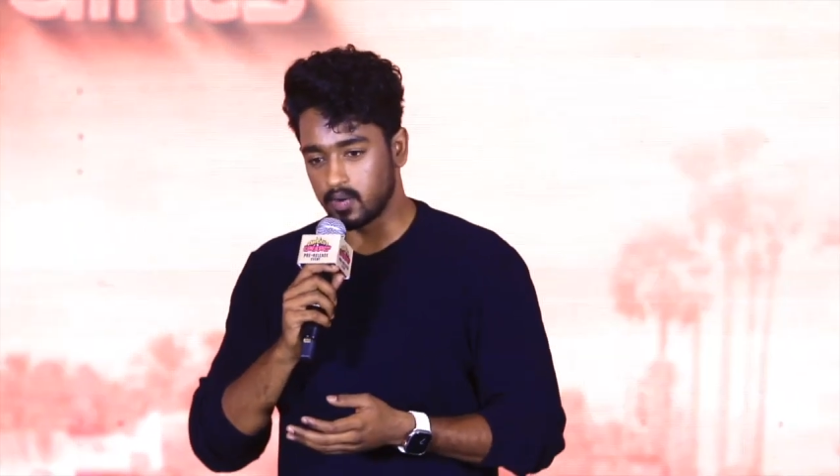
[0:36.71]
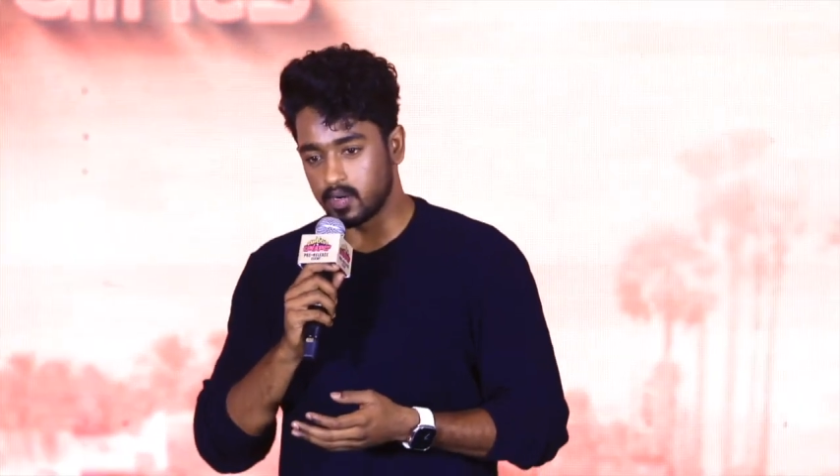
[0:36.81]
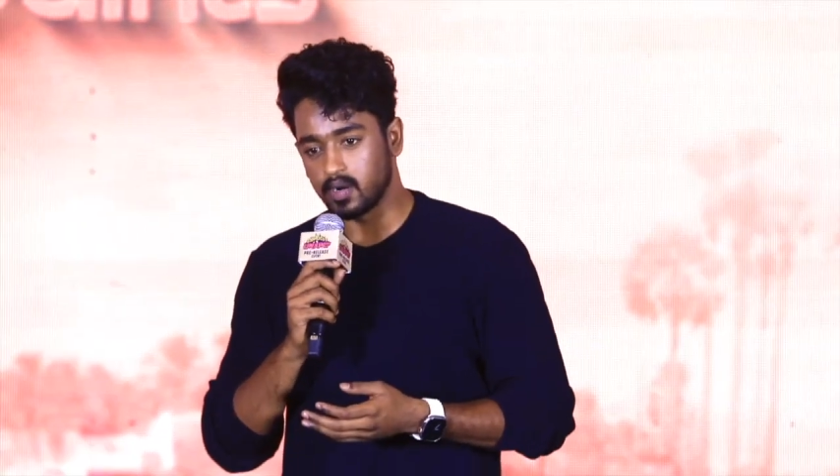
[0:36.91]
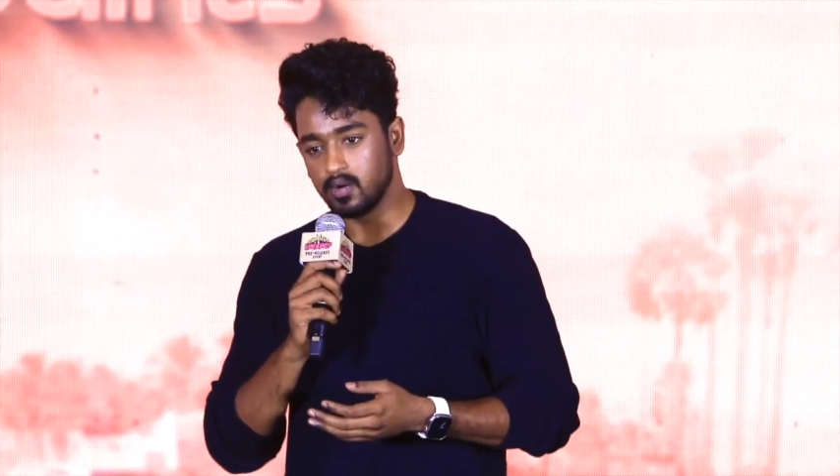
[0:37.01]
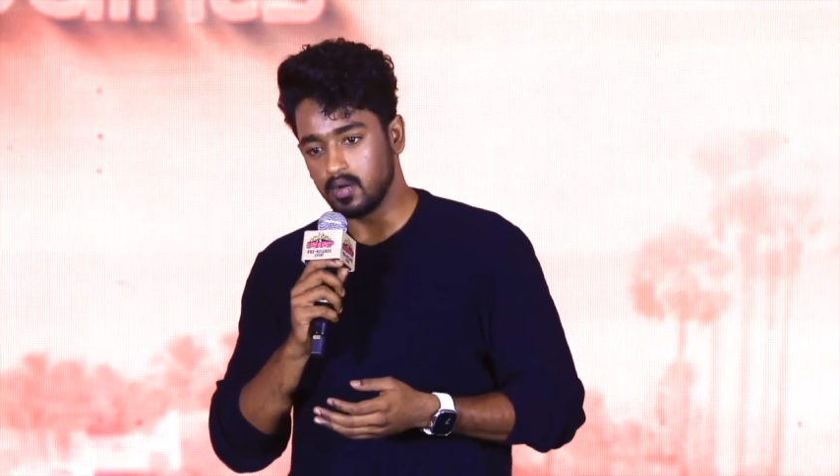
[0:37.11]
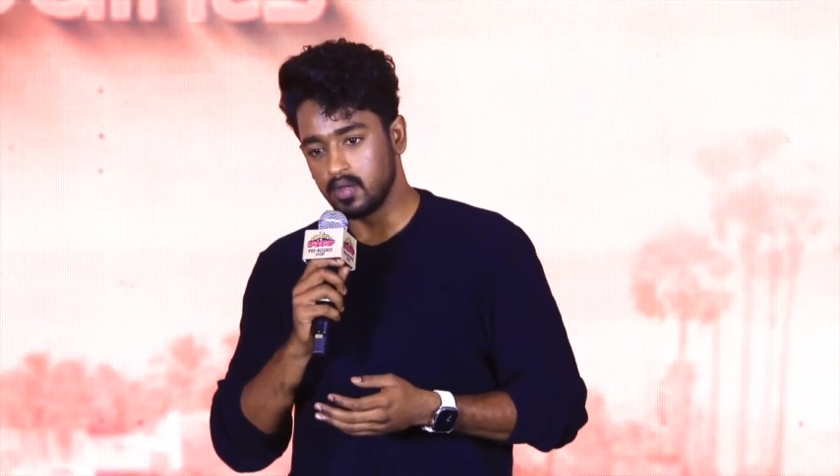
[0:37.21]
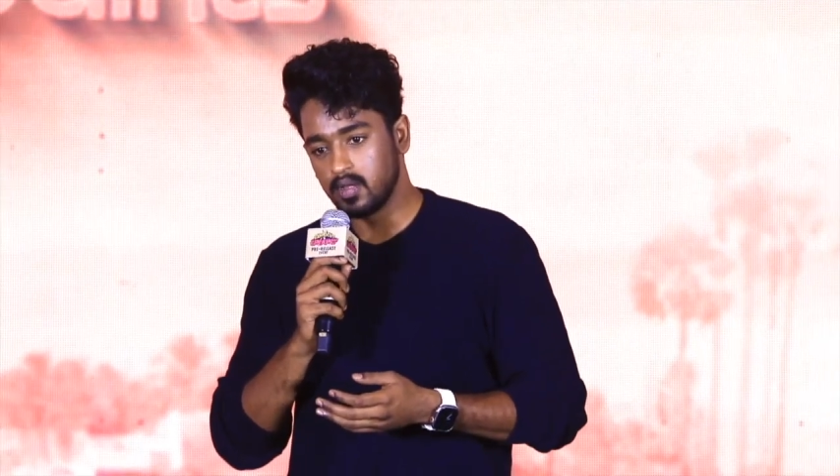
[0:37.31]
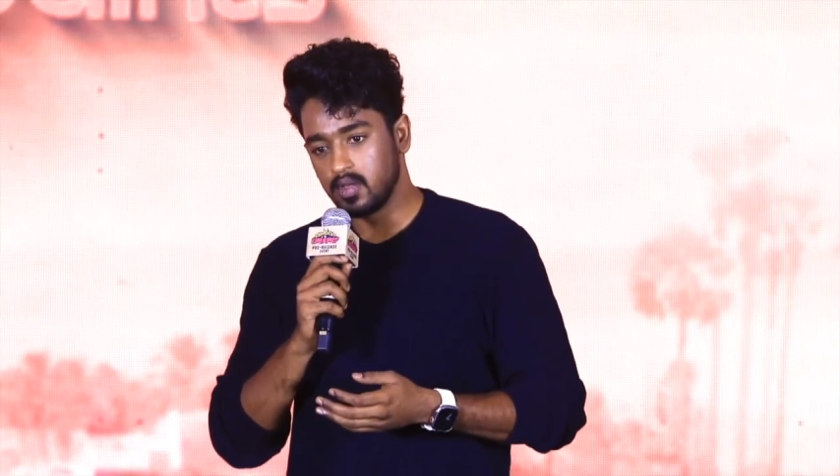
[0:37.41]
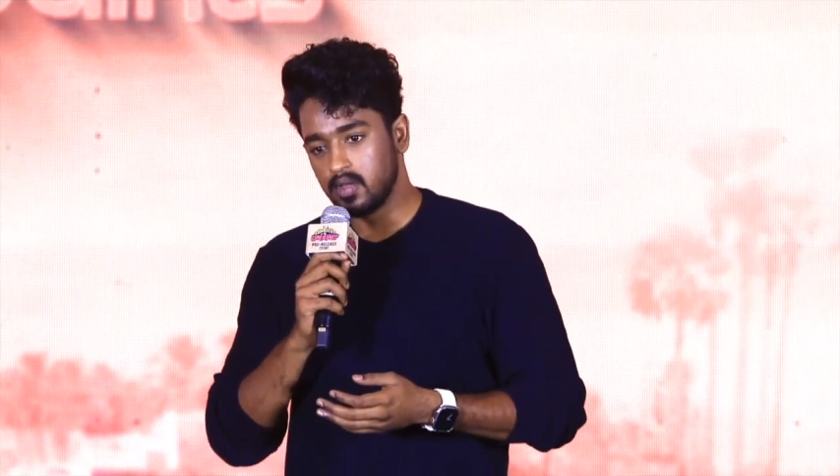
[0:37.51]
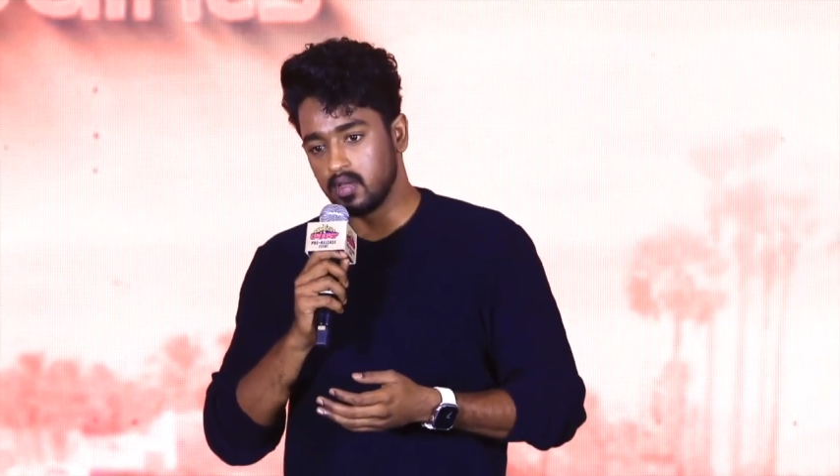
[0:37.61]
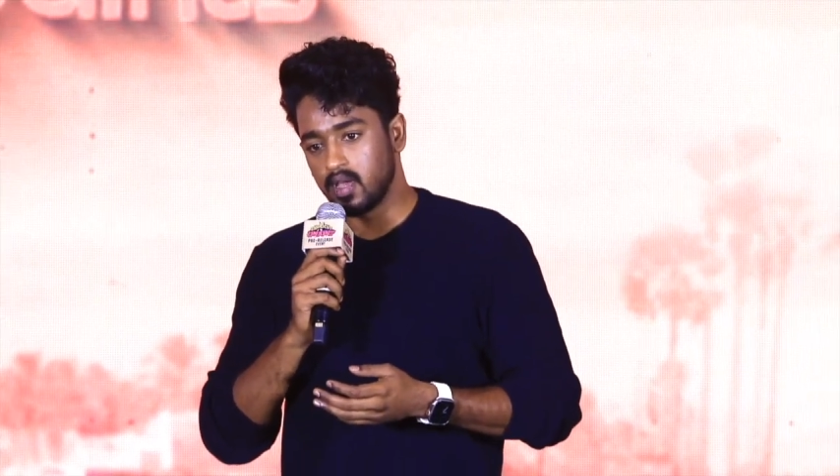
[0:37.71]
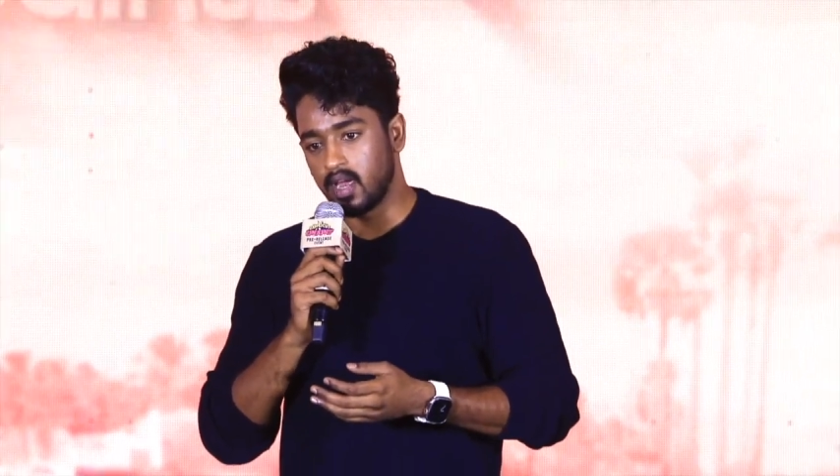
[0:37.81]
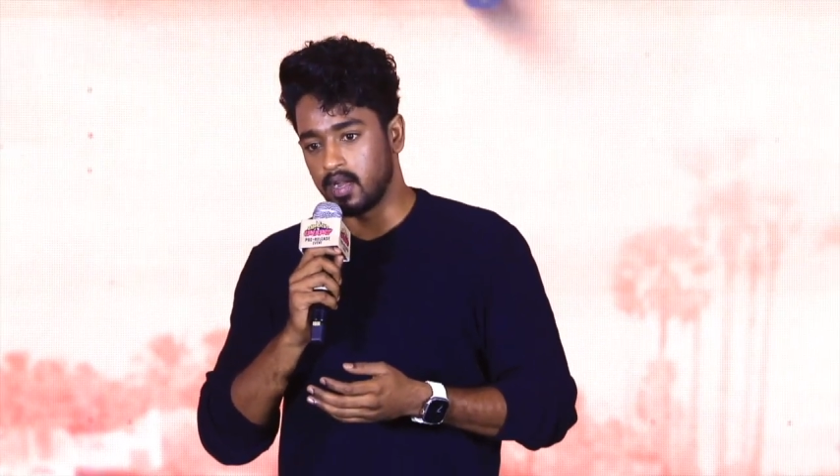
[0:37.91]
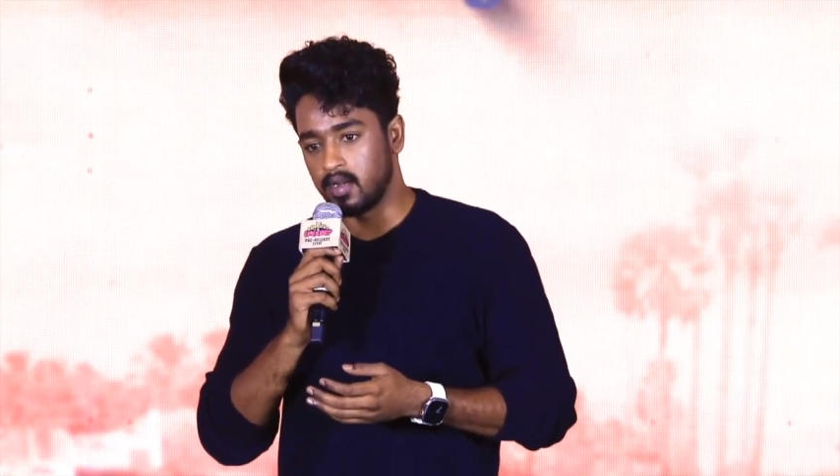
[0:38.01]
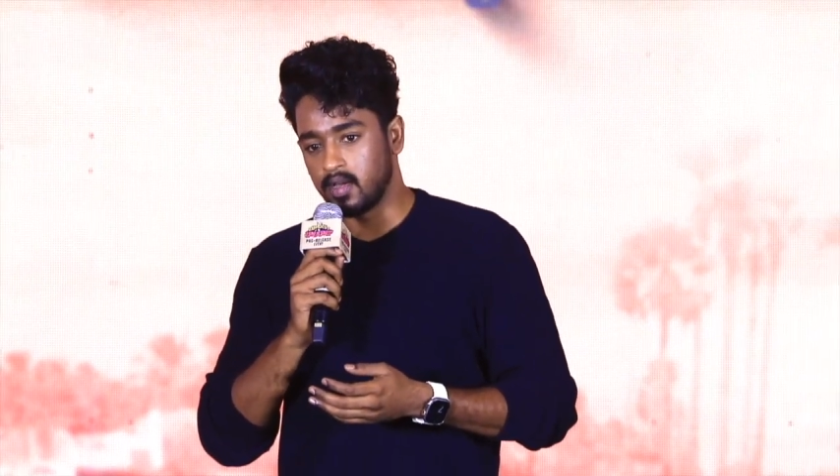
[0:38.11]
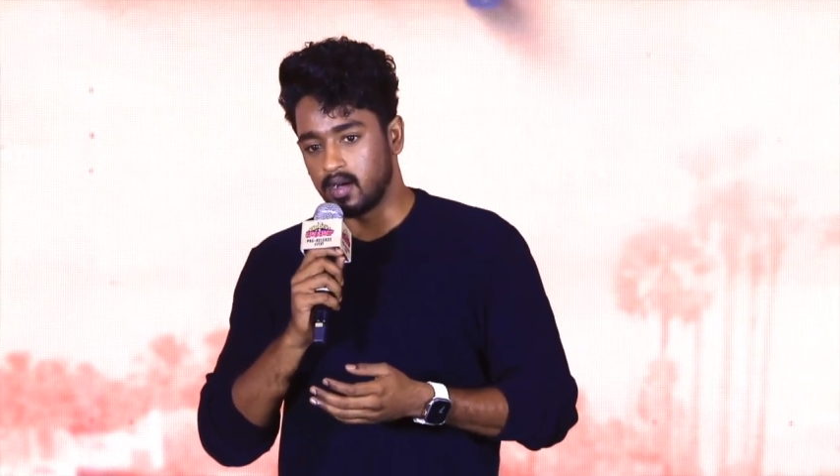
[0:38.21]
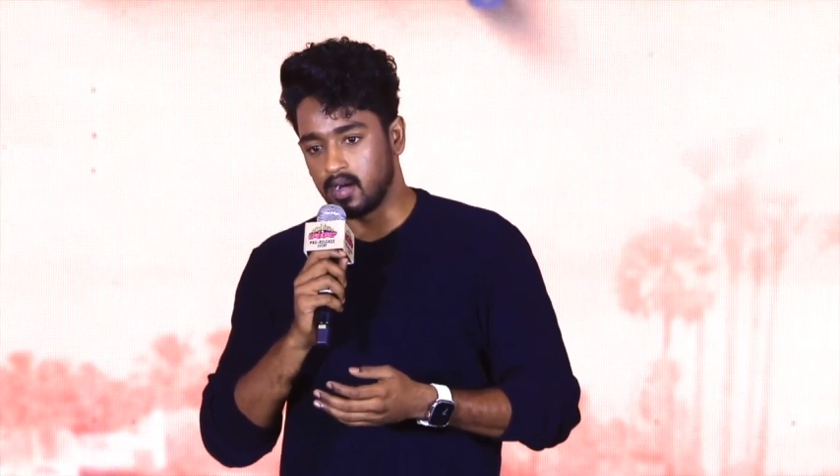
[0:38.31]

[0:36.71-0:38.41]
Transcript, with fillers: ఉంటాడు అండ్